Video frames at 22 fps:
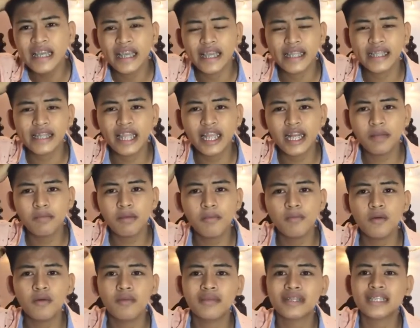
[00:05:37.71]
Hindi
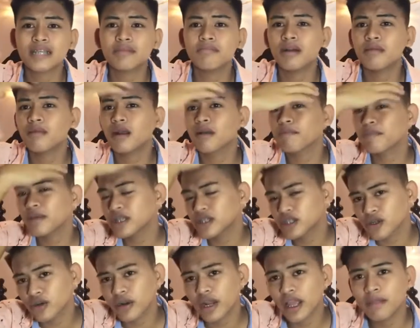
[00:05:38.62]
naman po masamang
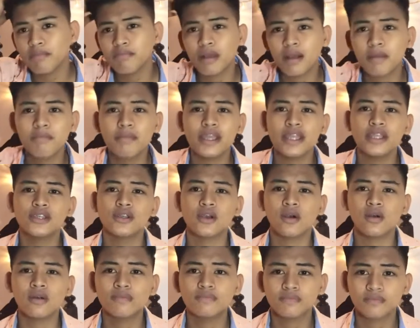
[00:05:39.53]
mag-picture and
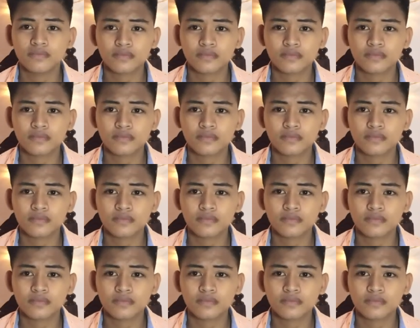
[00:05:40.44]
mag-video